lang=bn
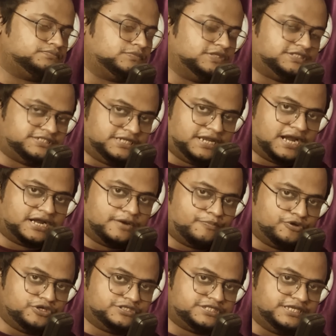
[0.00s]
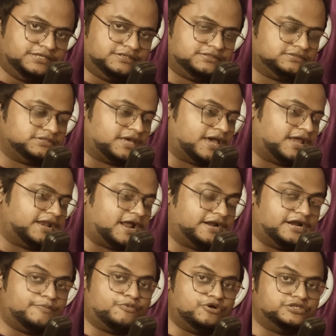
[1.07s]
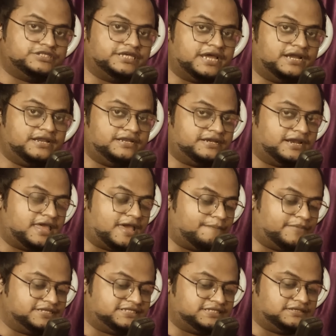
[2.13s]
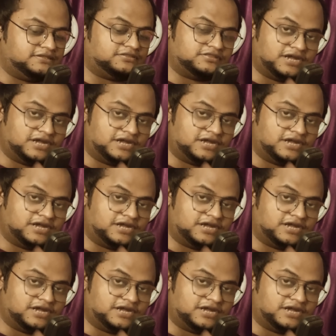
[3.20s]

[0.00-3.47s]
স্টিল আন্ডার প্রসেসিং অ্যান্ড আন্ডার প্রসেসিং অ্যাট ইটালি অ্যাম্বাসি